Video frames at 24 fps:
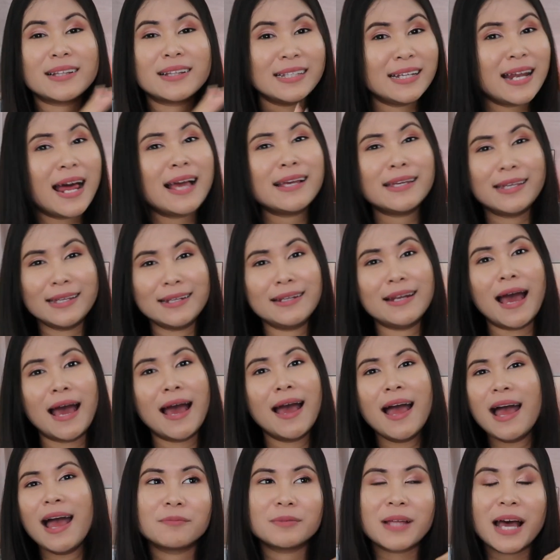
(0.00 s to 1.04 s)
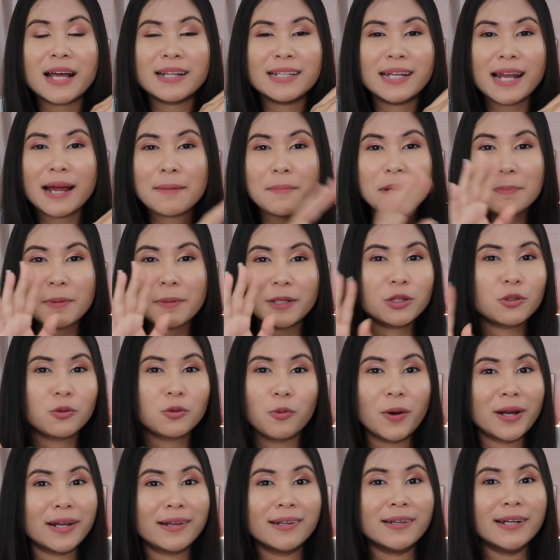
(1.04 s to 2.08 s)
ติน่าคิดนะถ้าติน่าไม่ไปต
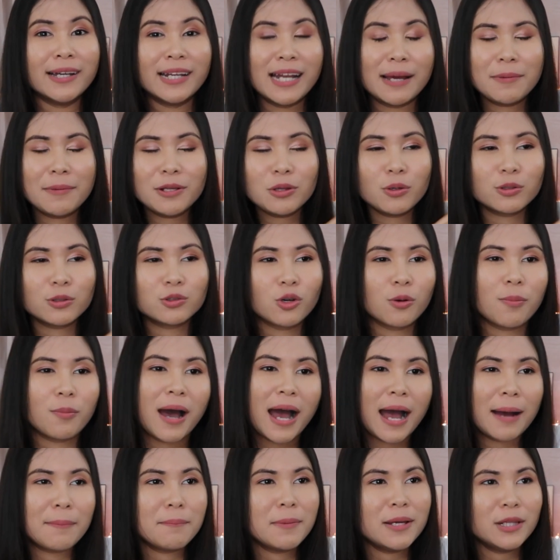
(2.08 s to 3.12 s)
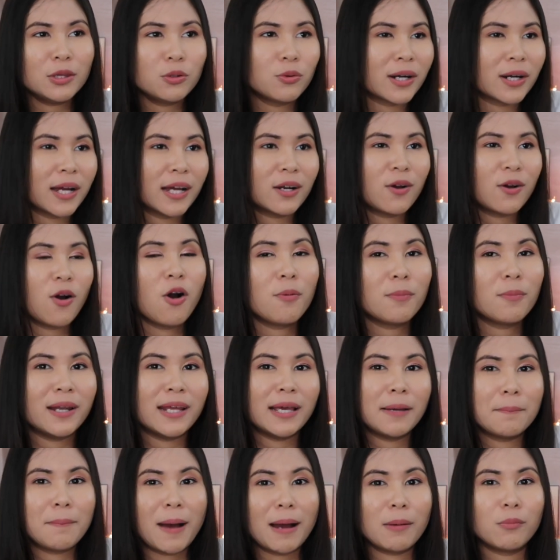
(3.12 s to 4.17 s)
รวจเลยนะไม่ตรวจสุขภาพไม่ตรวจคัดกรองมะ
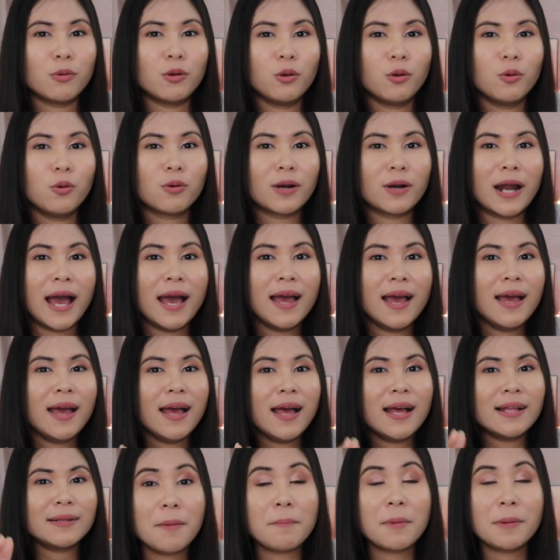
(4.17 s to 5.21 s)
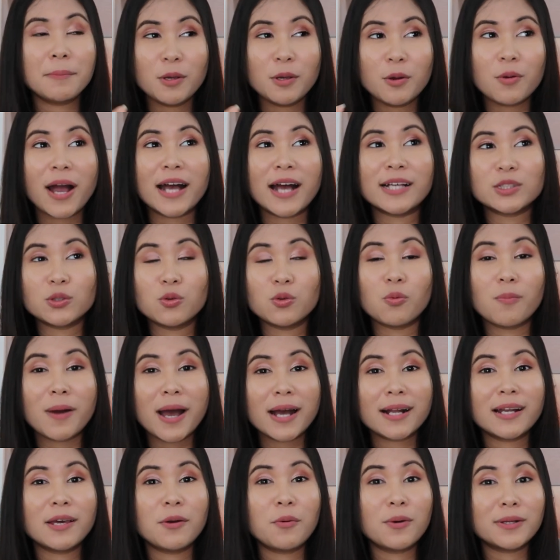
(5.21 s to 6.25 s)
เร็งปากมดลูกนะมันมีโอกาสสูง
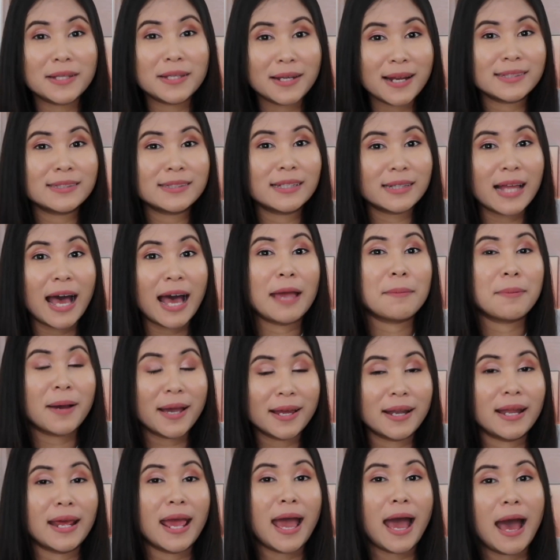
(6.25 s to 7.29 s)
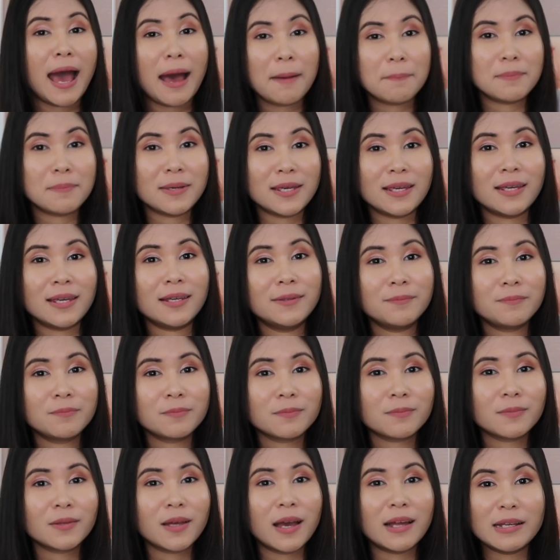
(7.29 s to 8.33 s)
มากเลยว่าติน่าจะตายภายใน 5 ปี
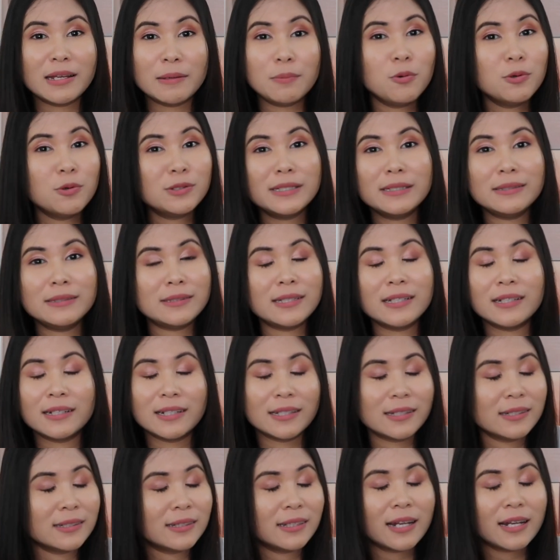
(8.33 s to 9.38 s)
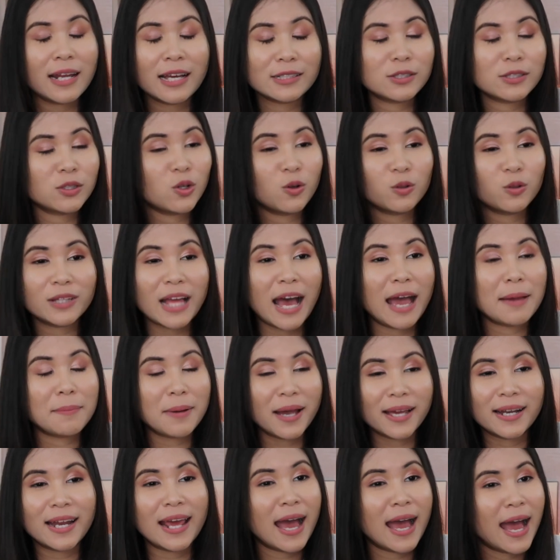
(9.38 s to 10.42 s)
อันนี้พูดจริงๆ เลยคือติน่าจะต้องตาย
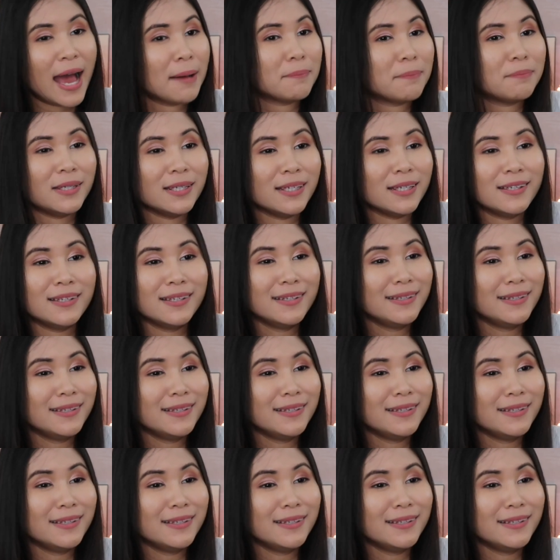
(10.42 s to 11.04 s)
ภายใน 5 ปี